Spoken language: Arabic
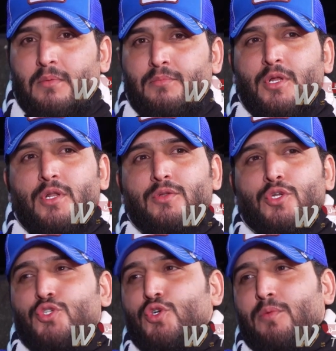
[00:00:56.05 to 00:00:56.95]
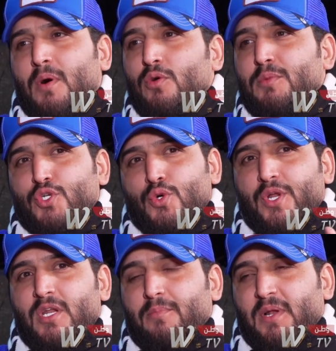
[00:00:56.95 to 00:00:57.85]
من النجوم او
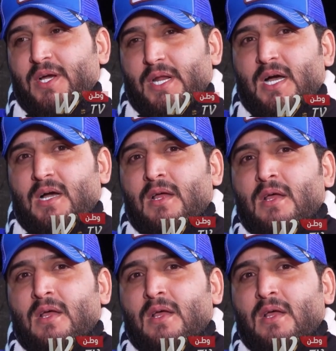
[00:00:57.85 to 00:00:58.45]
المشهورين بالعراق